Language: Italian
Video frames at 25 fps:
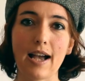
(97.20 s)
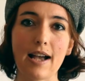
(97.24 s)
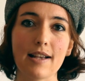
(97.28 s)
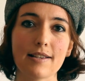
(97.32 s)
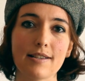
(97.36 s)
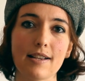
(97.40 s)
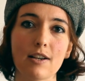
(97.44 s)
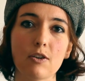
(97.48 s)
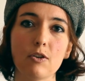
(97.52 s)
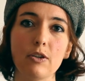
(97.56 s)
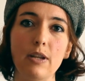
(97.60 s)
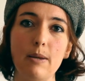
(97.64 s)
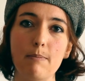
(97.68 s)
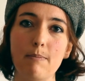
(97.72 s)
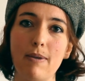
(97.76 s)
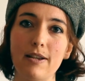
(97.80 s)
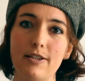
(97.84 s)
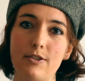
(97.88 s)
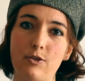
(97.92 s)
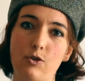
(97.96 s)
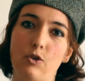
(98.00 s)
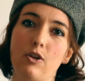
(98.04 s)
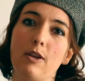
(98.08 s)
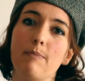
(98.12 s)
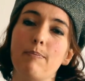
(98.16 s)
in casa con il
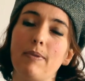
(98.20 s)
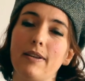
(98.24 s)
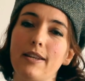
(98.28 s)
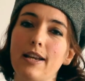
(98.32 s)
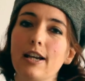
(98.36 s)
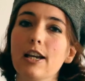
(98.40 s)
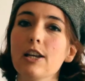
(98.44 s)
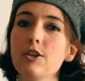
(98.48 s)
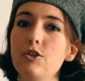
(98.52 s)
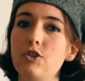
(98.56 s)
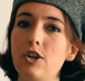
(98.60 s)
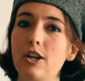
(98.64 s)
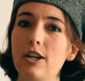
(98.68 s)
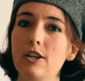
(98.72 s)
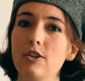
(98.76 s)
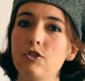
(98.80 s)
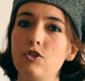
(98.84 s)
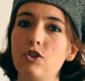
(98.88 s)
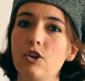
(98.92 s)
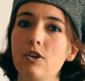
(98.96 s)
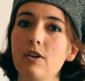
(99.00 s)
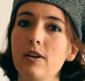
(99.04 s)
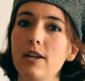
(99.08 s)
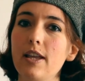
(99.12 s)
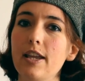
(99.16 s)
bastone pedale
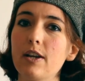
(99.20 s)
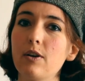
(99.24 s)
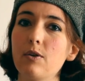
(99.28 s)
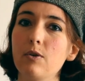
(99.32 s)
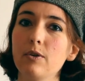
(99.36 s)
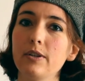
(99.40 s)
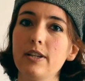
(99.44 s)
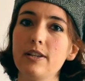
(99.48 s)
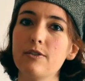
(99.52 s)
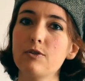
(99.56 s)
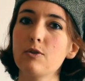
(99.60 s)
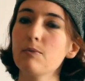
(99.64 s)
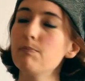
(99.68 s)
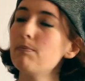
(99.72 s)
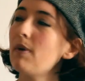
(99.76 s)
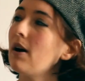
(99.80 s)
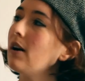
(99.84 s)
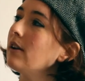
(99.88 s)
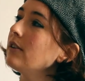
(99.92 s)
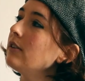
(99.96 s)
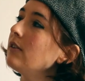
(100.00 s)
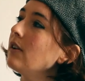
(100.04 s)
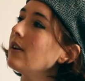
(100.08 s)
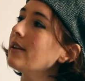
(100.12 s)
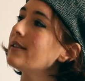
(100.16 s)
cencio e con il
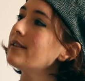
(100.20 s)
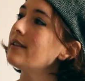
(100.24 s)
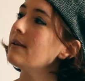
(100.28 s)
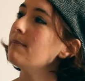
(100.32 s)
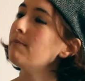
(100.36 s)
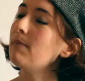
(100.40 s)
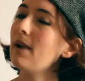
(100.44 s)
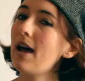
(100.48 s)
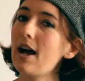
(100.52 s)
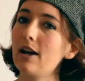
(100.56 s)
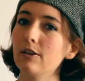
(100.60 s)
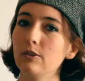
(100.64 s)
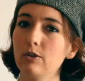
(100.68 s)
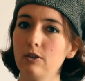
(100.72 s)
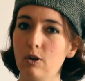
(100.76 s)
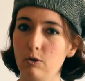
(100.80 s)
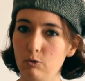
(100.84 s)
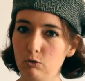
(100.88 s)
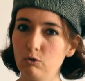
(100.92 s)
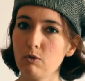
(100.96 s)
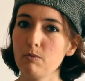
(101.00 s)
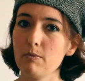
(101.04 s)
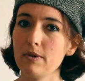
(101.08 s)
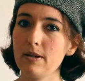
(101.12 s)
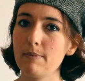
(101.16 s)
supporto assemblato
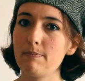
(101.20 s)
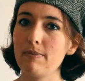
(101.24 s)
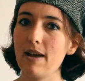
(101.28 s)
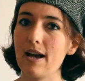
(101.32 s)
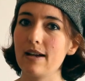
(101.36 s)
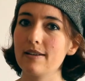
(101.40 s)
da un tubo di